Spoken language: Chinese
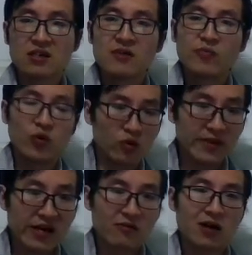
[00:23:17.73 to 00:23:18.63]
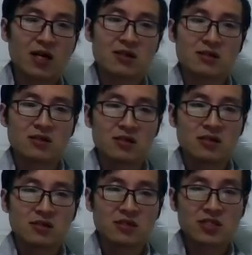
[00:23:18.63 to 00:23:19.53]
普遍化，
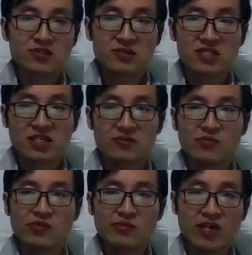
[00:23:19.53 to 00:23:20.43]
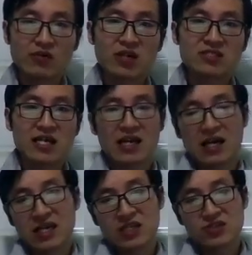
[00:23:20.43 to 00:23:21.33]
当这种邪恶普遍化展
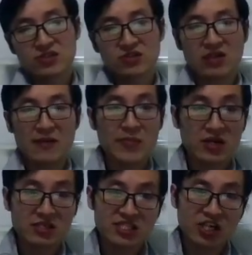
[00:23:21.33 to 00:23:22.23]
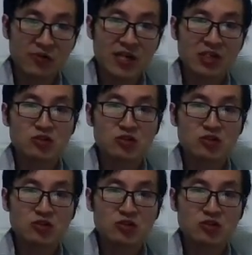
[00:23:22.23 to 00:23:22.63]
开了之后，它没消灭了所